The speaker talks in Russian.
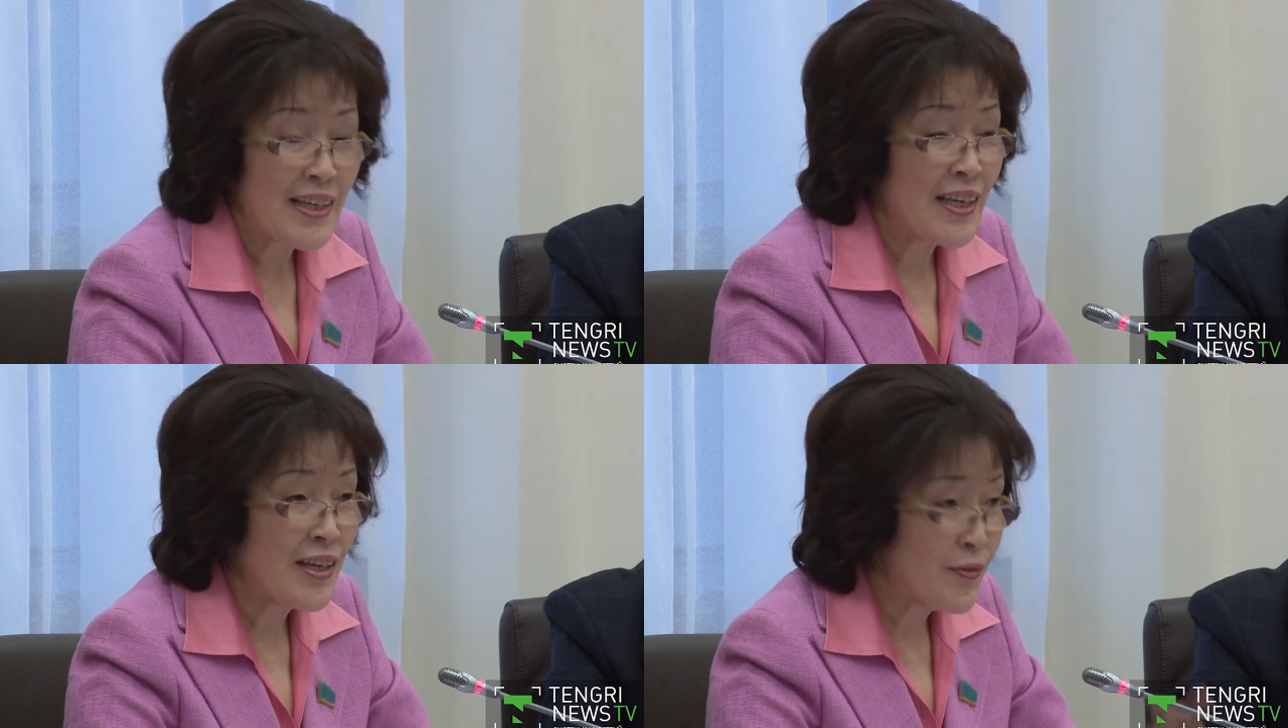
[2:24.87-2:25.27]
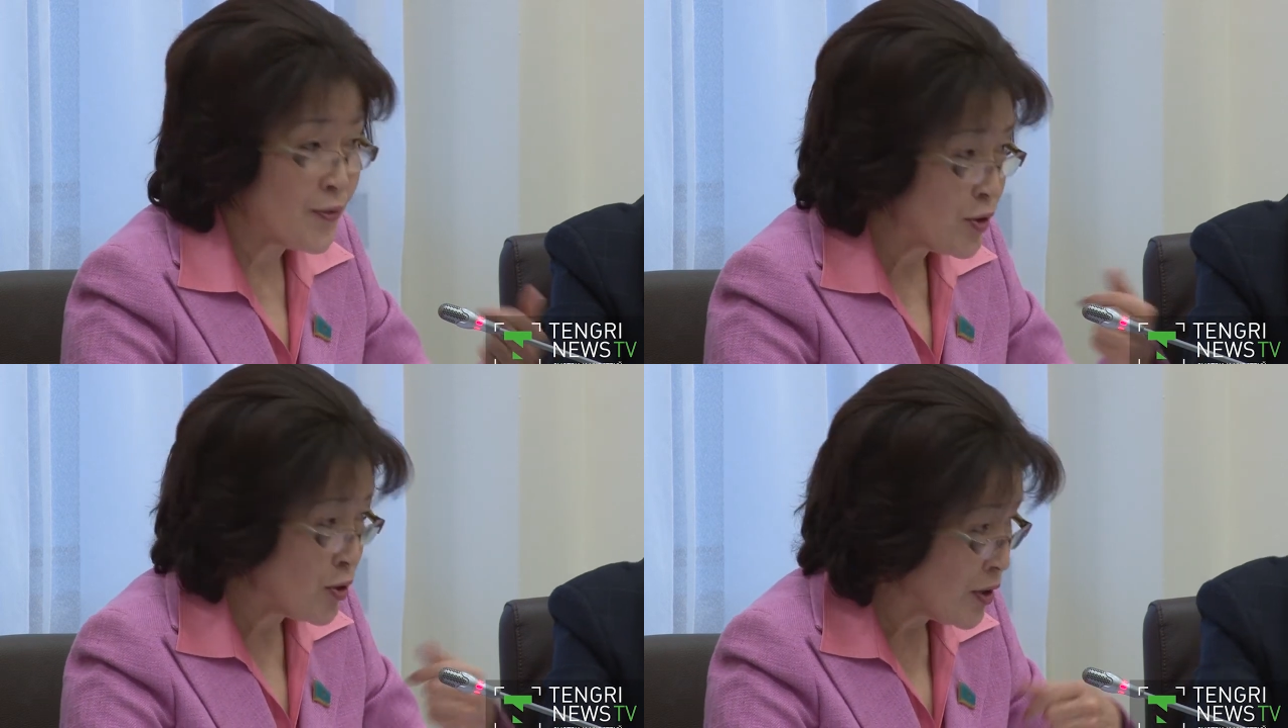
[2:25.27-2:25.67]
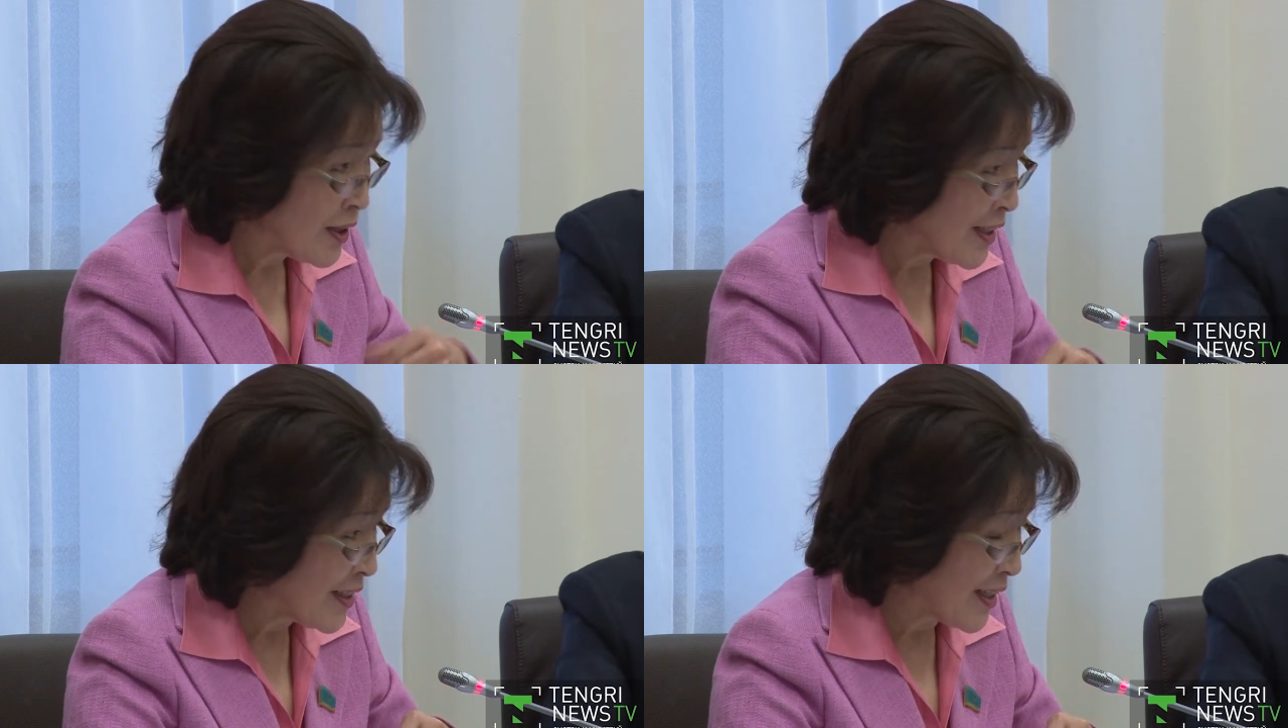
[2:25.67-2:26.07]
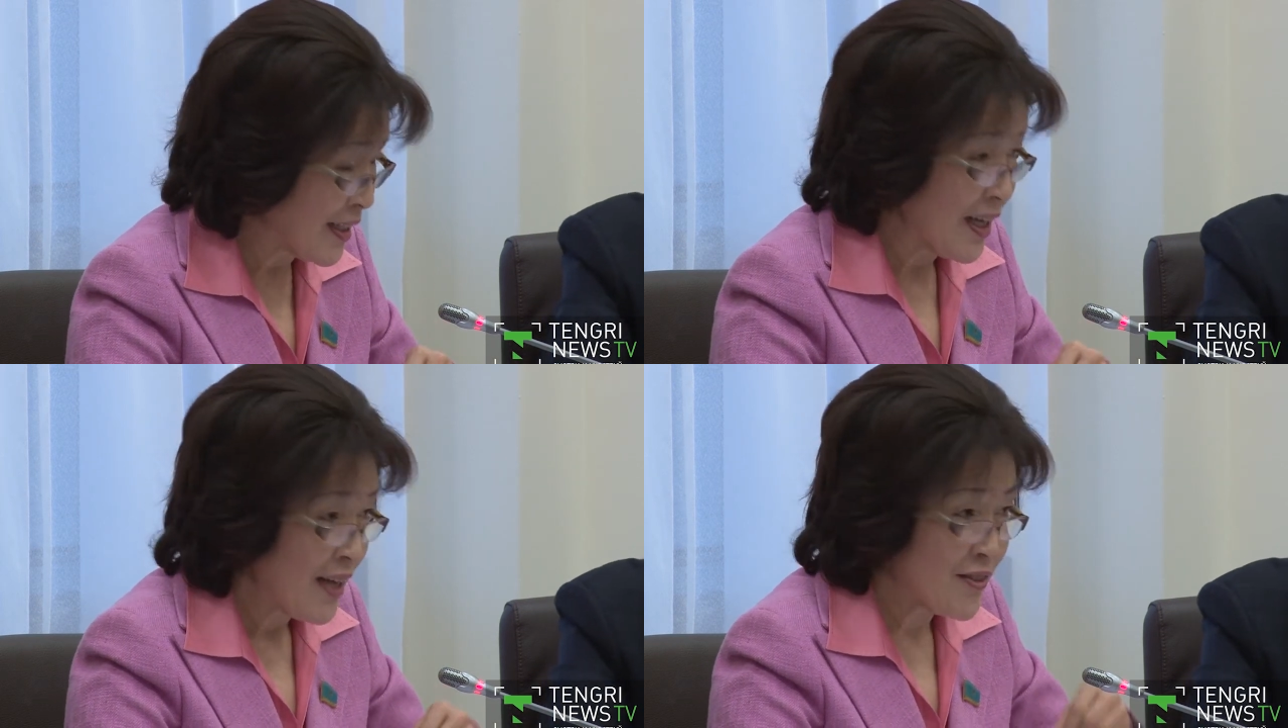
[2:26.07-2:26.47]
И все
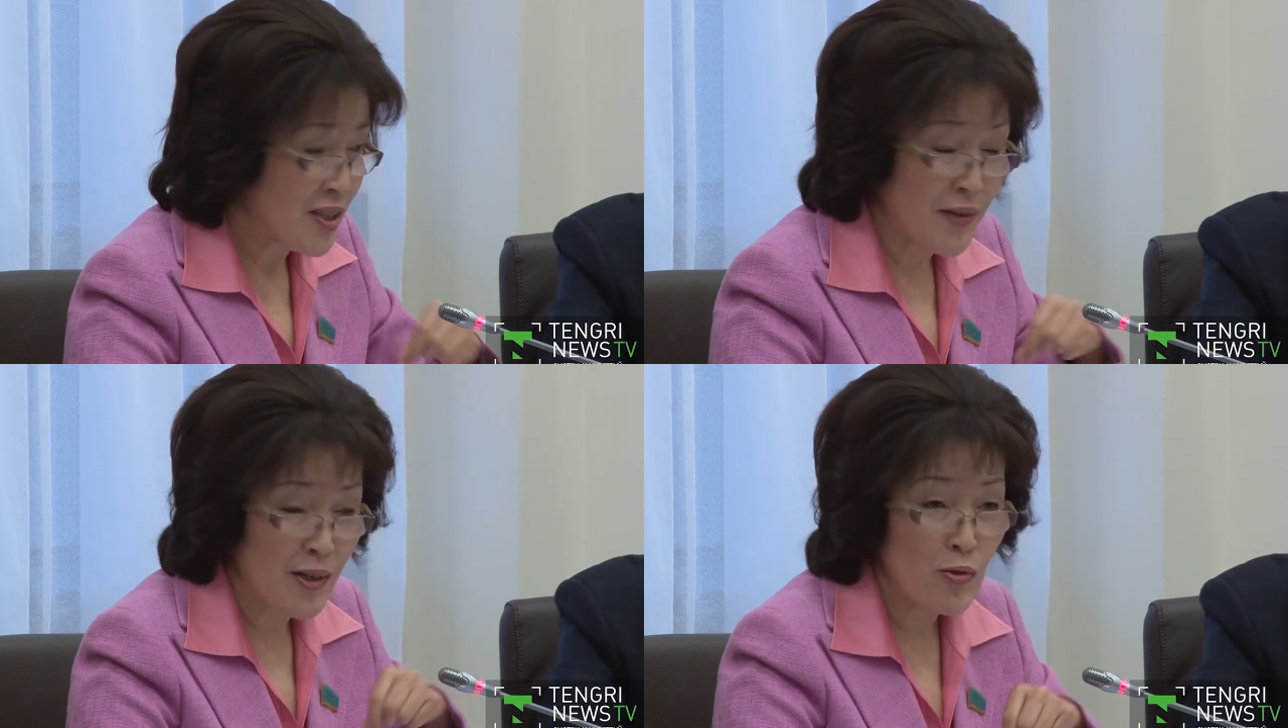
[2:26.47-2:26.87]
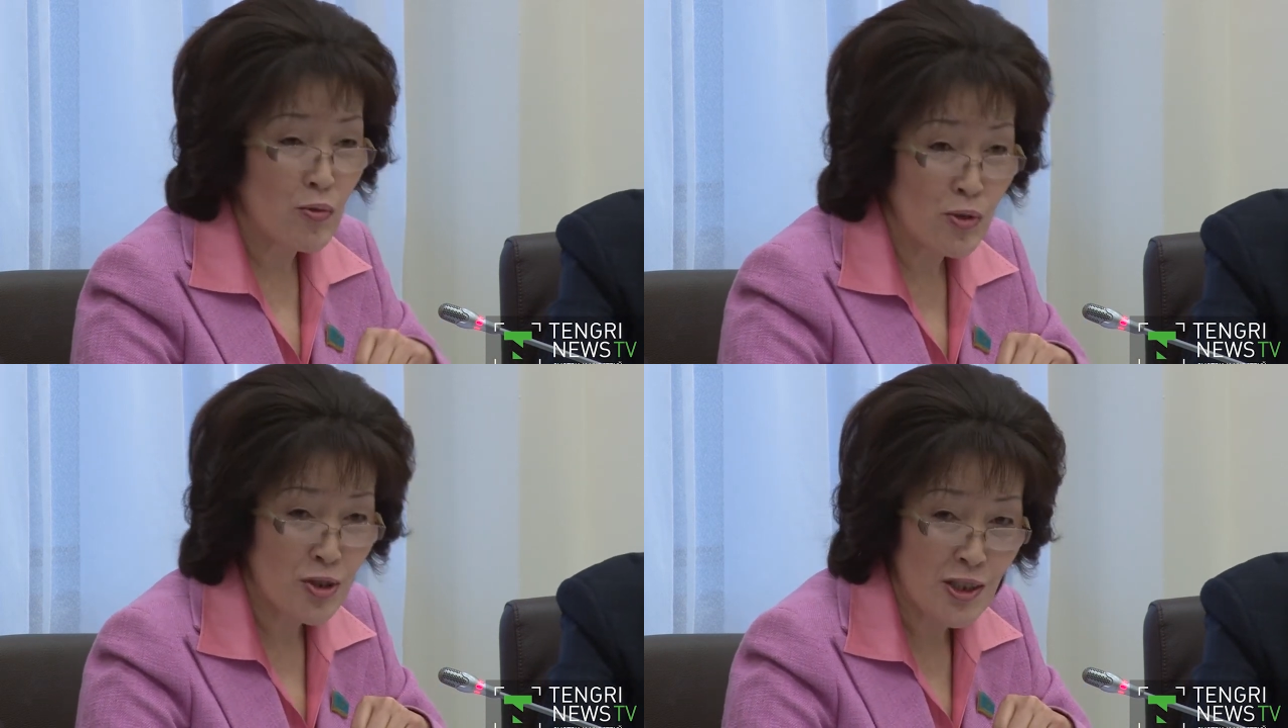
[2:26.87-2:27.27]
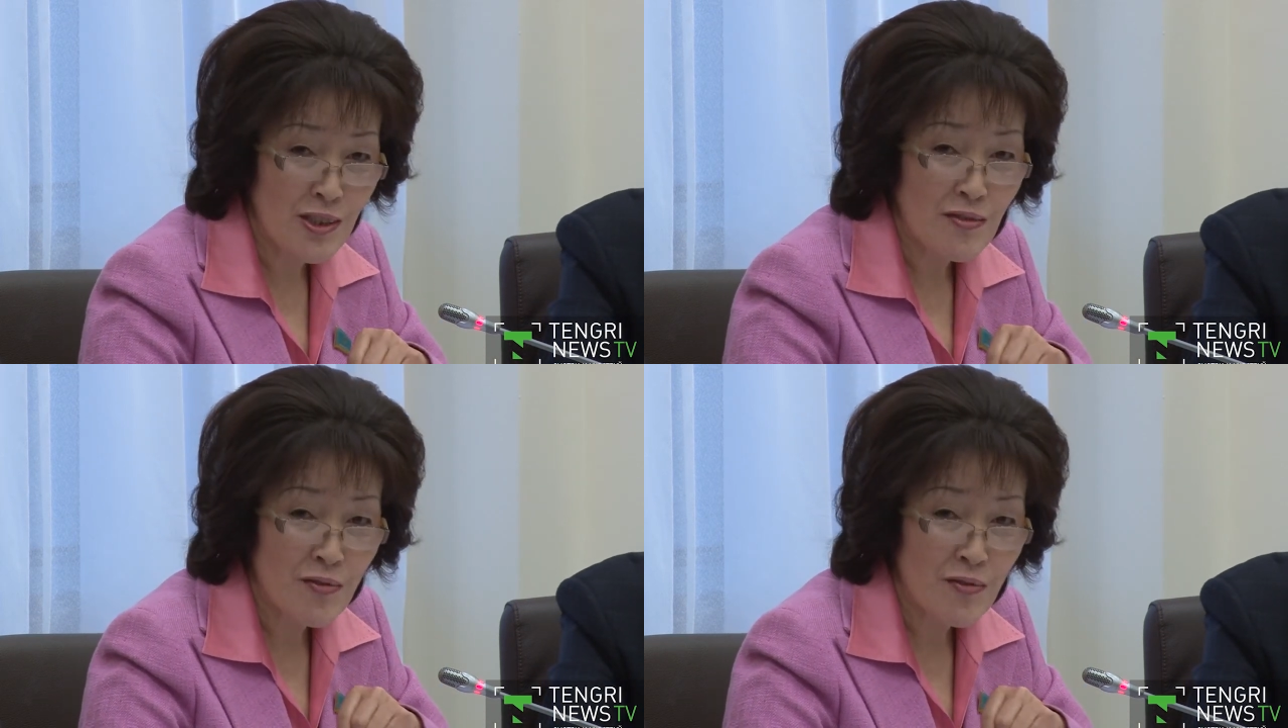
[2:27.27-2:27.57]
это, в свою очередь,